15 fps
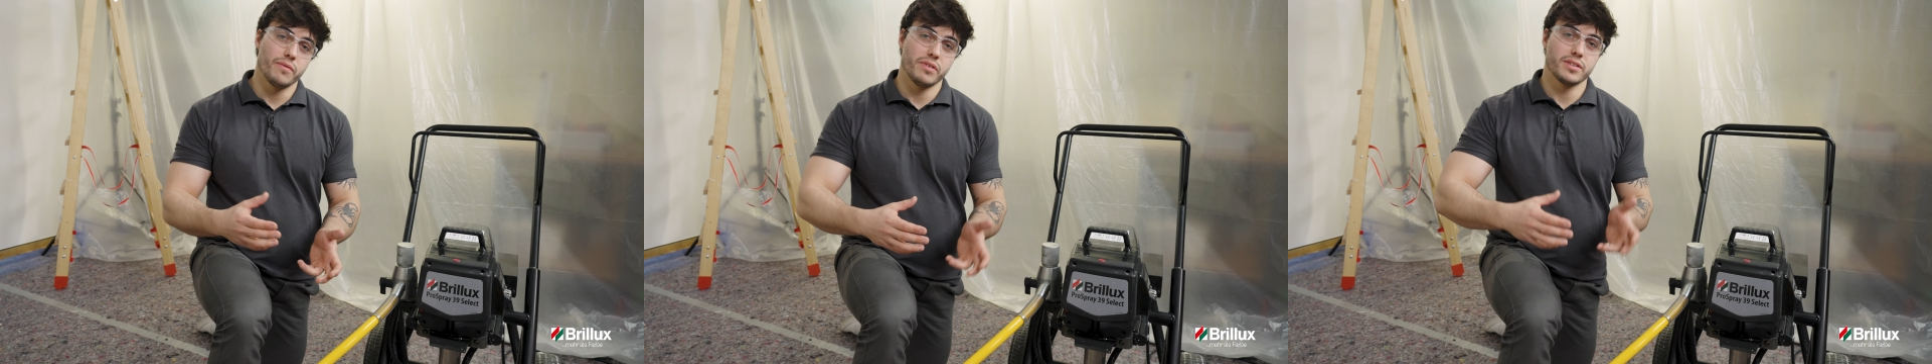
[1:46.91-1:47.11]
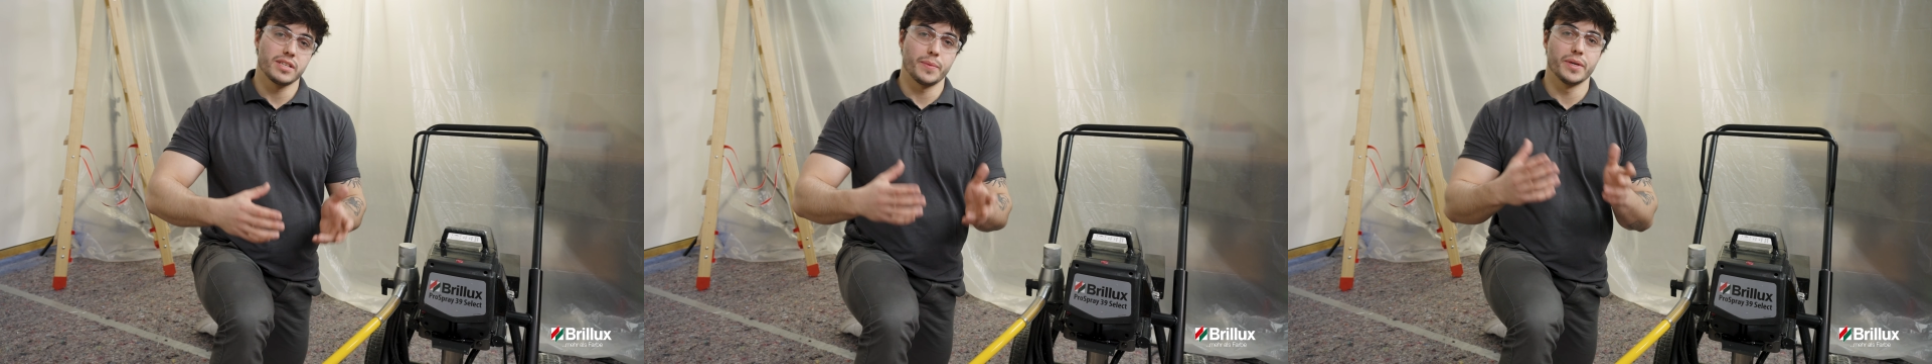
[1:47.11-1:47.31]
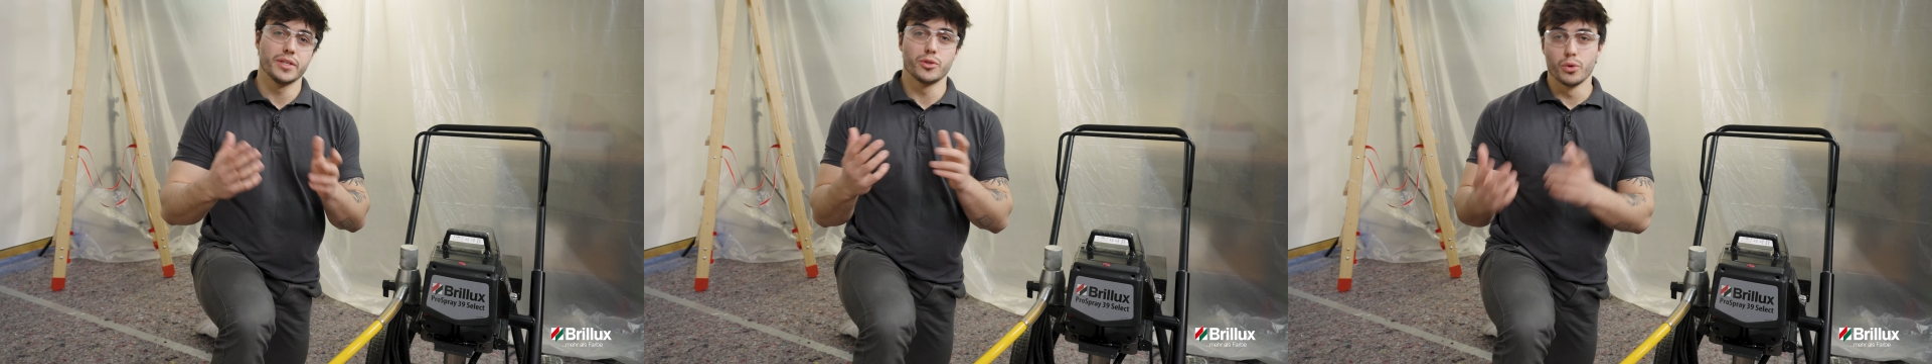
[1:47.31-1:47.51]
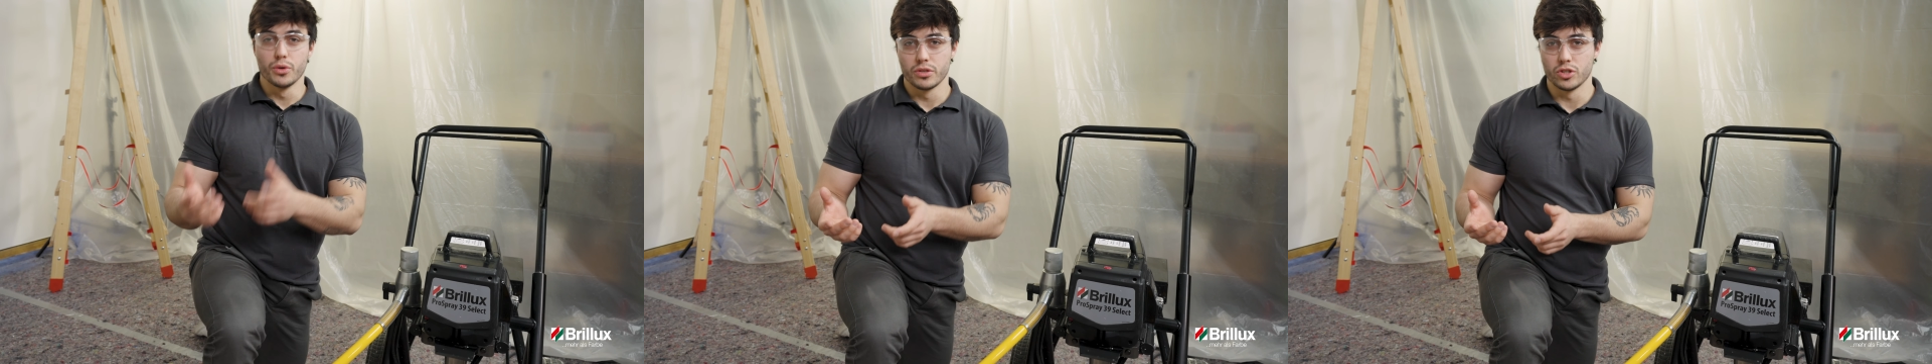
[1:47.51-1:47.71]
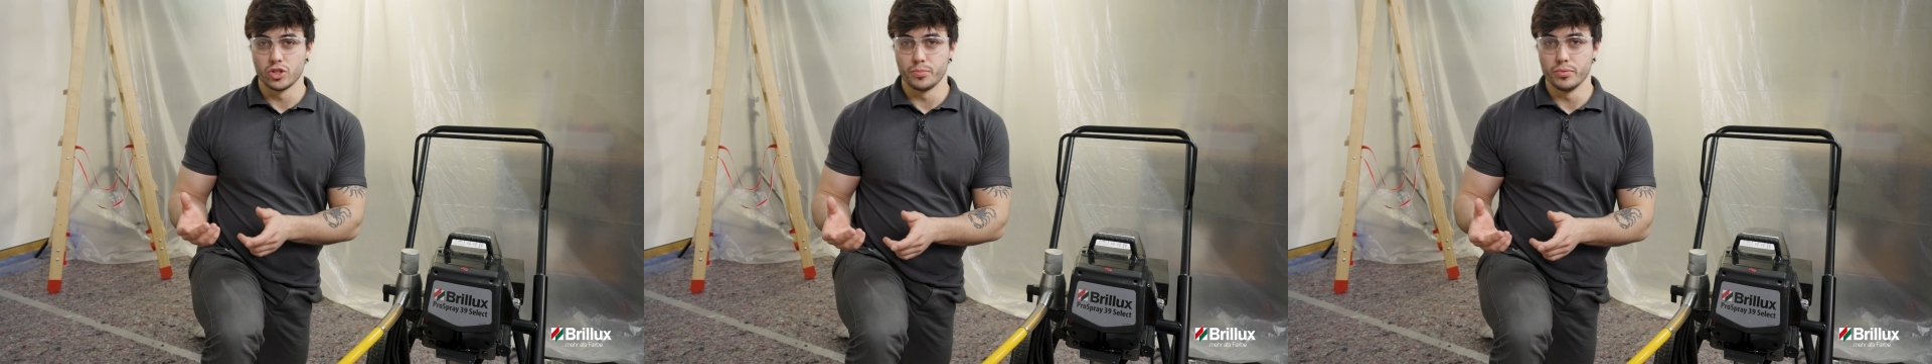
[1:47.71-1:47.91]
wir jetzt einmal
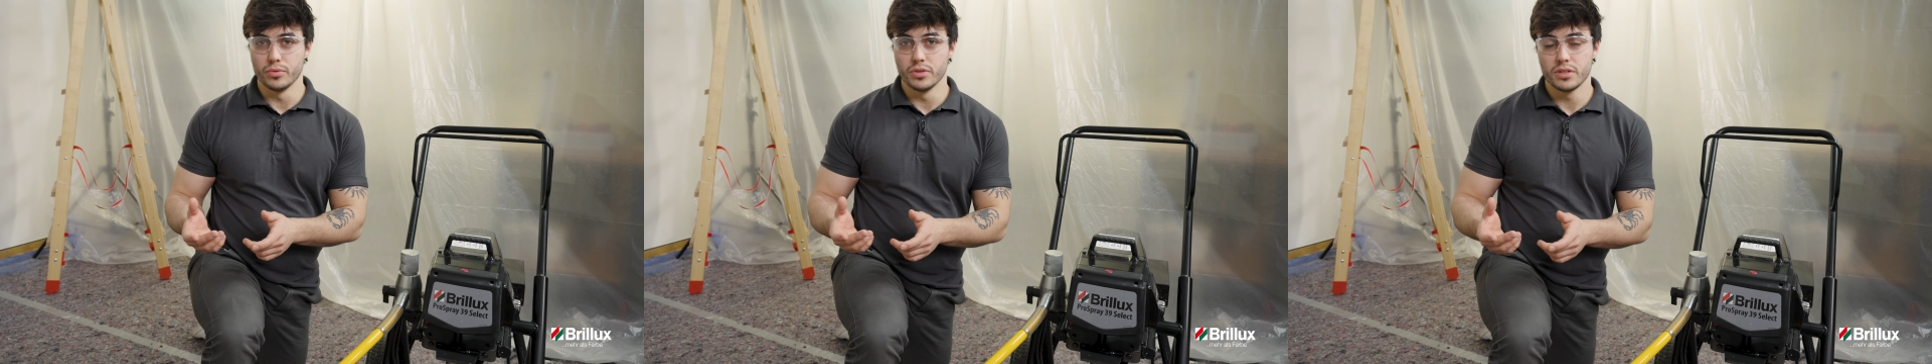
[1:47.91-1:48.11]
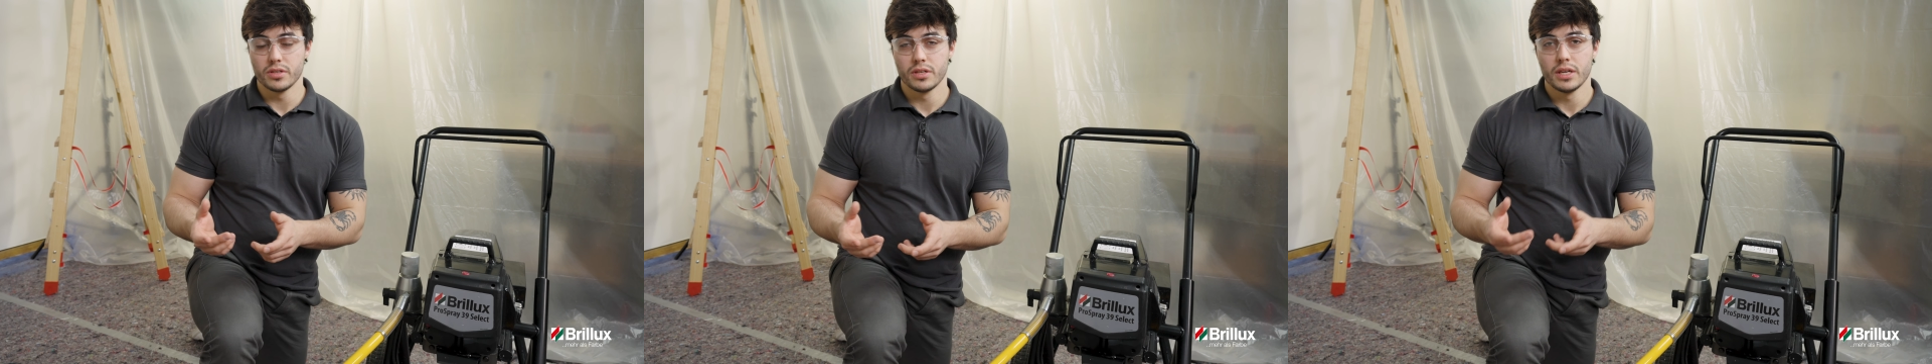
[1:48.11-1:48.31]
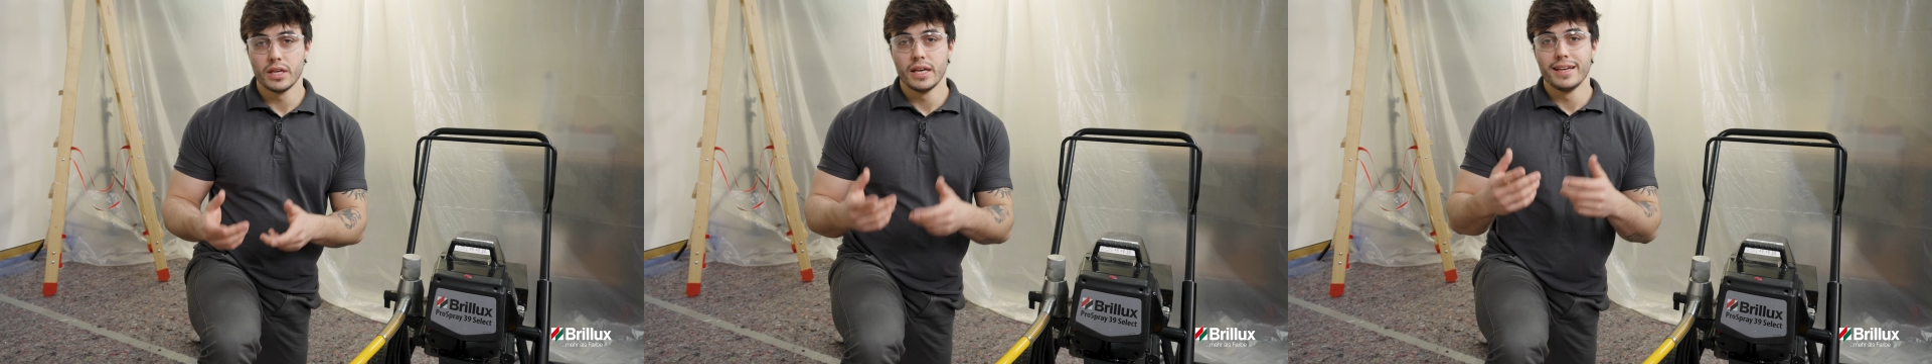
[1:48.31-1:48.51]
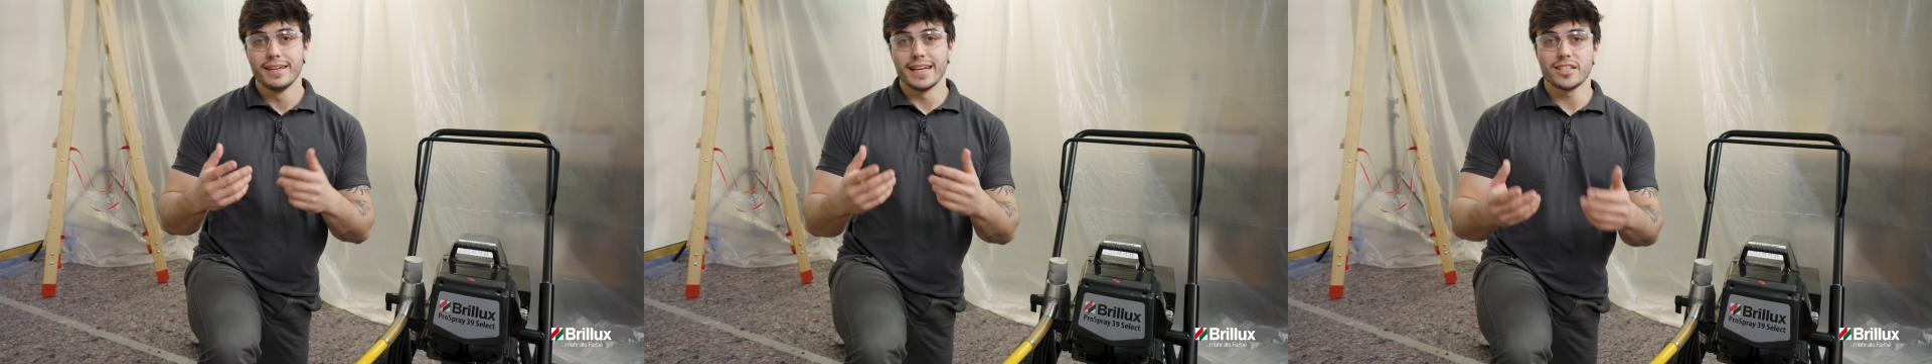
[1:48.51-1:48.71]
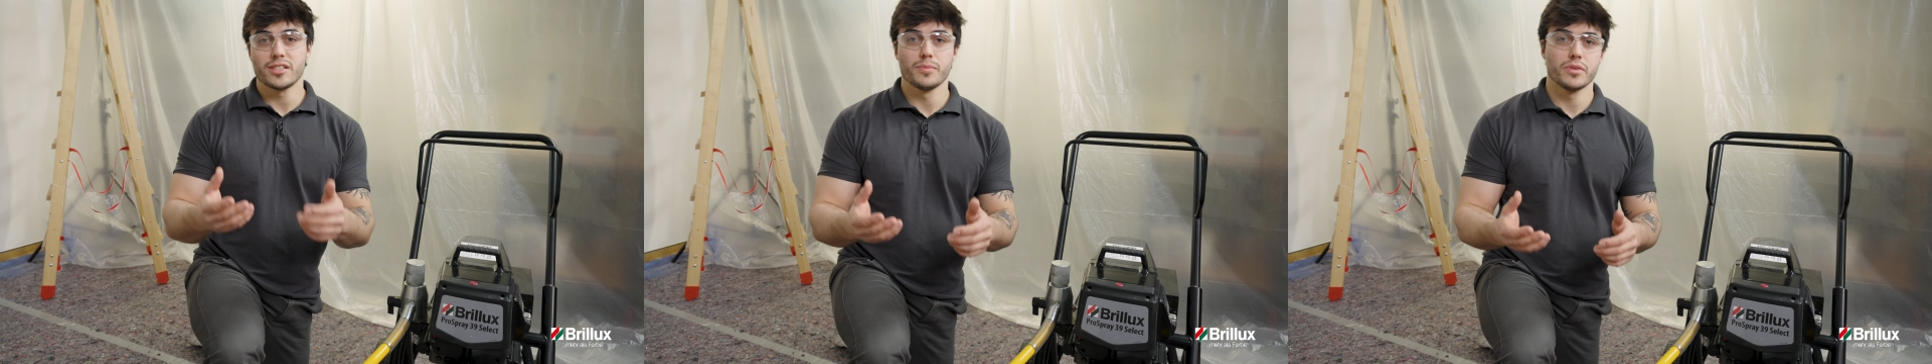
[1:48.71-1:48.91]
durchgespült.
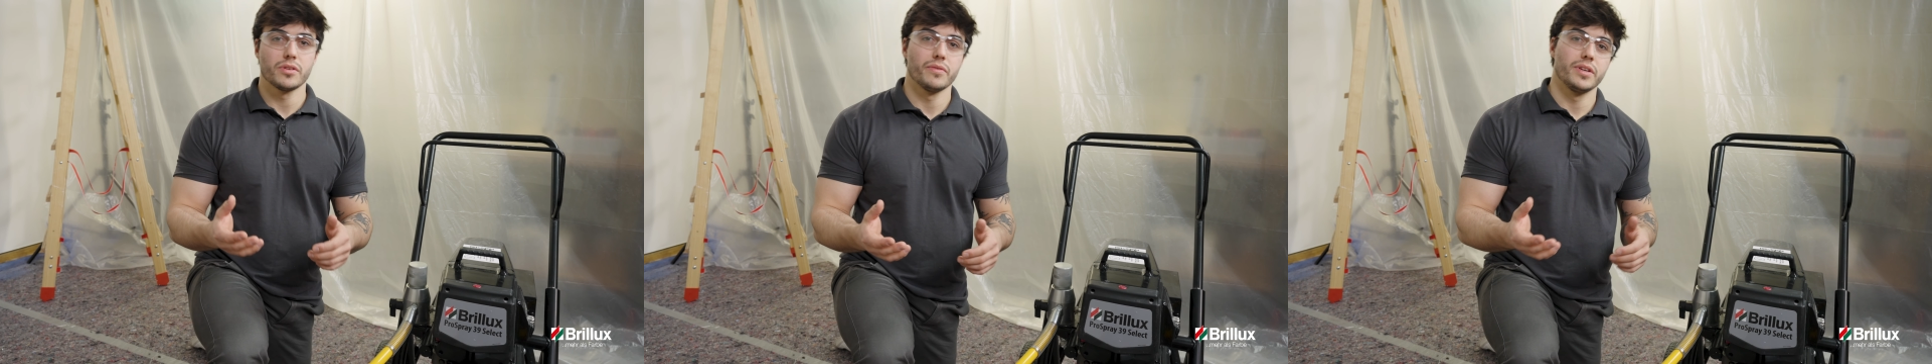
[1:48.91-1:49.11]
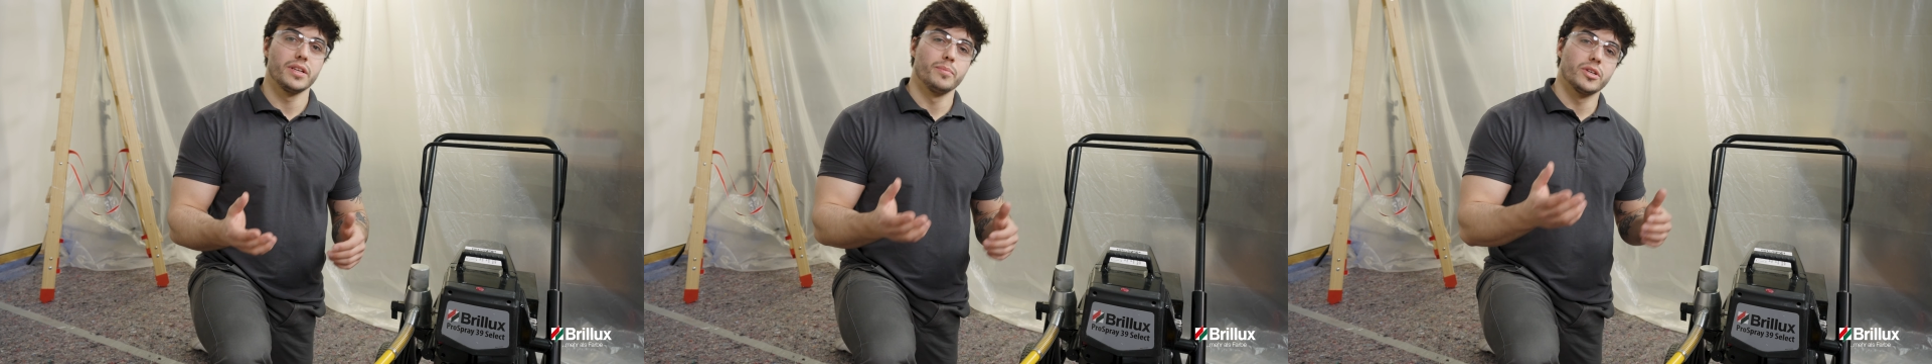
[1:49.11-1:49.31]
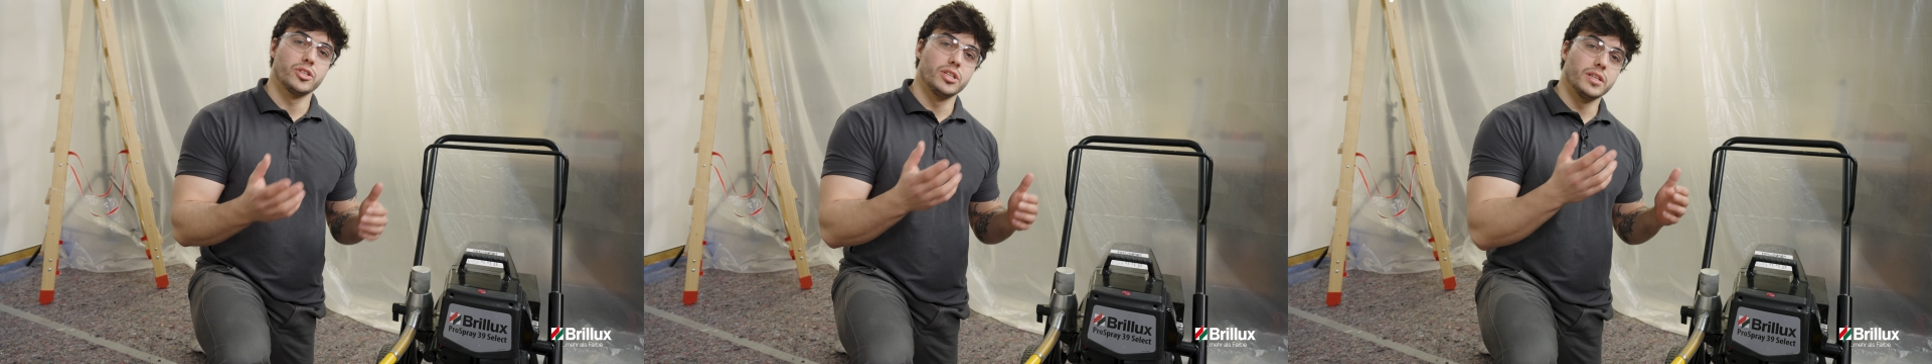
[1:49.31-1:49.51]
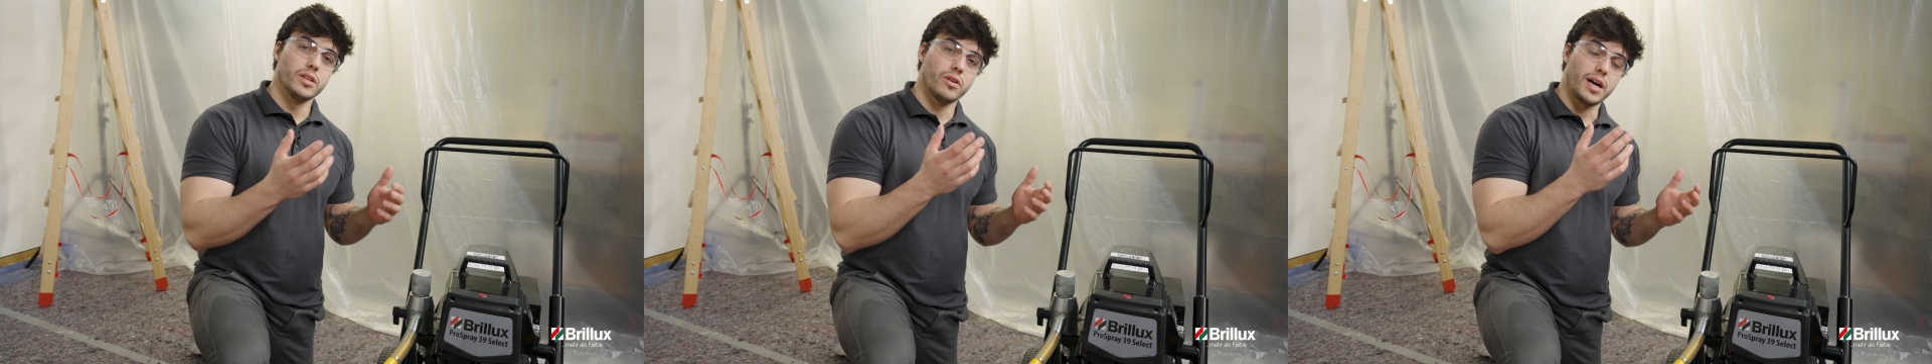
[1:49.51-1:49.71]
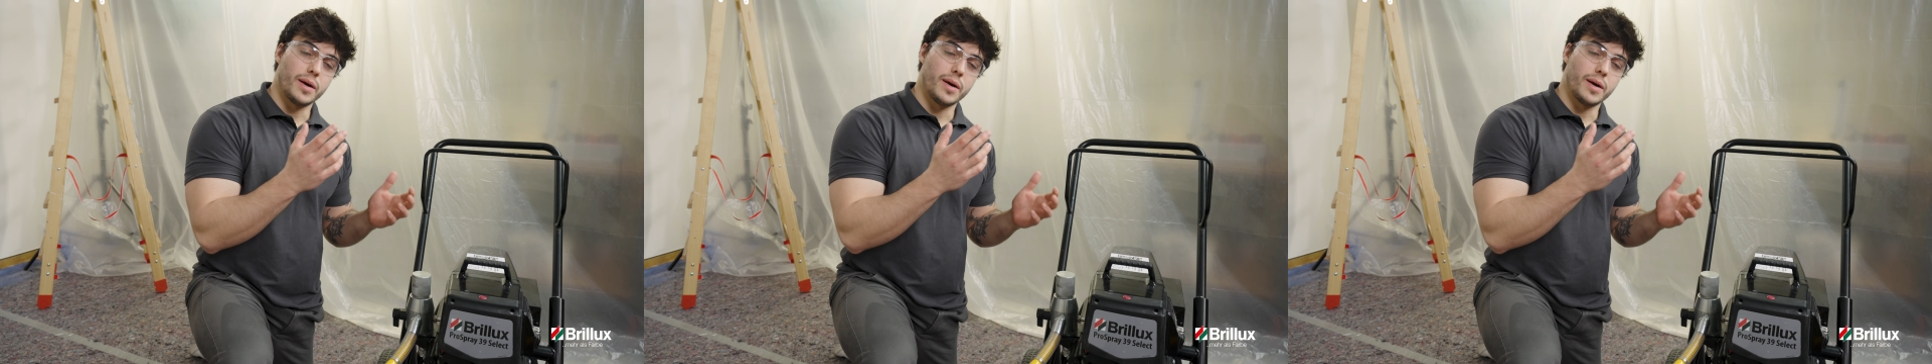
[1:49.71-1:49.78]
Jetzt müssen wir die Maschine noch